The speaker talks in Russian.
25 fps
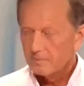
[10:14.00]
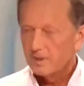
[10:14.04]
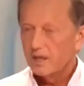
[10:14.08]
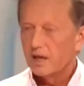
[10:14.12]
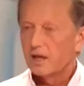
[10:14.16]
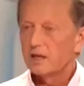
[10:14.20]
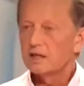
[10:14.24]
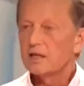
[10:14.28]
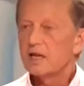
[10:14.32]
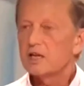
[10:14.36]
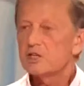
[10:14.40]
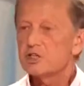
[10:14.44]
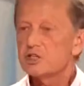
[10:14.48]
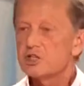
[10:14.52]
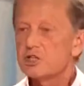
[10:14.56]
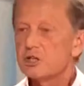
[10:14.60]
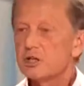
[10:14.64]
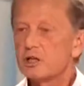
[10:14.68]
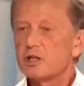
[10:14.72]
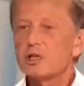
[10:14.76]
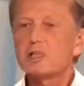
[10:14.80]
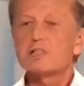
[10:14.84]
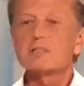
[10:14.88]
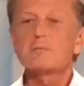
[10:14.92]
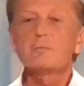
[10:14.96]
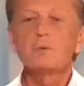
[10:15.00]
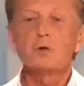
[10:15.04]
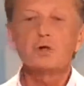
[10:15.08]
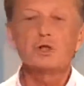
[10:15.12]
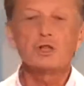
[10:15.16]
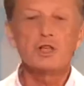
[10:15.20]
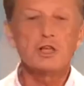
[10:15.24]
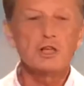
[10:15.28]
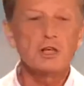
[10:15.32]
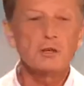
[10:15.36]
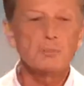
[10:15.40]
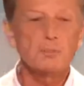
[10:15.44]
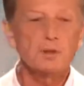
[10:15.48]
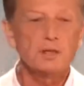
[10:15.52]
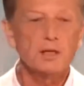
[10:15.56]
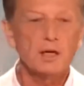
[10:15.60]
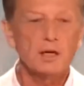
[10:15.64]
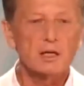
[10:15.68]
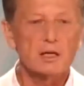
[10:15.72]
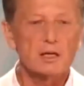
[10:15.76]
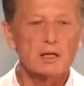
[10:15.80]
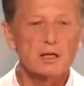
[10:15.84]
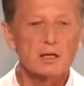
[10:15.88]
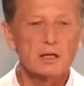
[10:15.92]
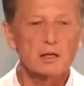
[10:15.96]
А наш человек разве может такие
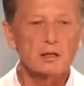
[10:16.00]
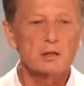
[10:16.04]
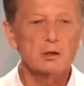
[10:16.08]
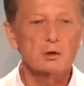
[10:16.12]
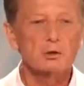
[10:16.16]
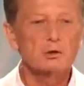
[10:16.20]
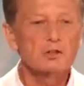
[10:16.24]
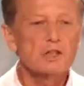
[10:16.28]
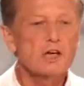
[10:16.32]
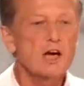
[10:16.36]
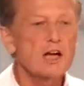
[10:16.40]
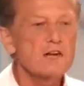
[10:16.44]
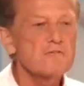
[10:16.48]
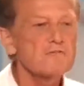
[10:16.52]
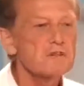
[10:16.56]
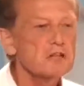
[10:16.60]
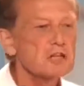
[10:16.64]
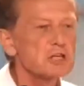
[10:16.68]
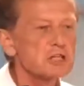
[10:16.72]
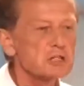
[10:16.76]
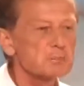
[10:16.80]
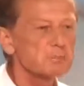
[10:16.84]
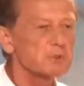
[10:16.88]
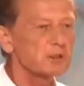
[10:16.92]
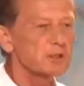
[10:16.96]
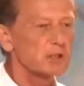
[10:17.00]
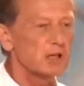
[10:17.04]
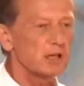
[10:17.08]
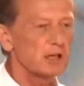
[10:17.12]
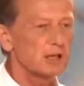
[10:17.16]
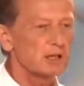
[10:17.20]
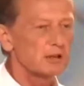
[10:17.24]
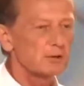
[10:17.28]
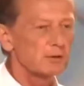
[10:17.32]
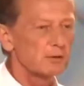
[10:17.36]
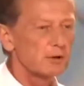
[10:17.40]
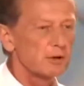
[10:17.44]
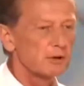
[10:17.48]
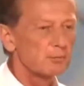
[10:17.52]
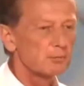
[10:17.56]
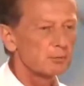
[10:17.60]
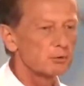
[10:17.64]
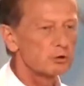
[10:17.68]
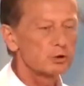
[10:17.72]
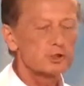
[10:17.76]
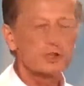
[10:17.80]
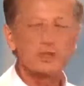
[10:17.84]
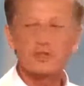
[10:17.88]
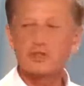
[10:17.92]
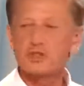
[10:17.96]
подарки делать? Да он кайфа не испытает.
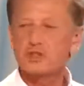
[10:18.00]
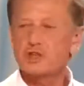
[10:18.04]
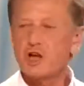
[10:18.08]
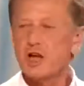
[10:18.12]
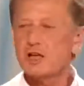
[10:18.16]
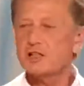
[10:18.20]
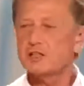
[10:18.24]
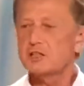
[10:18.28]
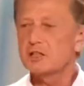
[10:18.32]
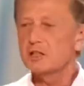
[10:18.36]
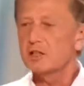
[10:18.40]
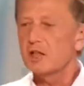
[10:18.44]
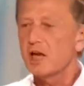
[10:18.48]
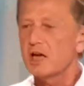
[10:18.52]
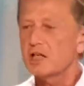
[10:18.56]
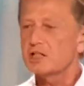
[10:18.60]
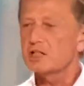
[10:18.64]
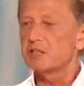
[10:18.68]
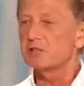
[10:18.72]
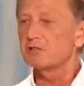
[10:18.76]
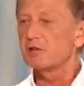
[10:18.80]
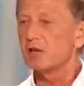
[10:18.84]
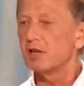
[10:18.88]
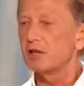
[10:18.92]
Потому что счастье нашего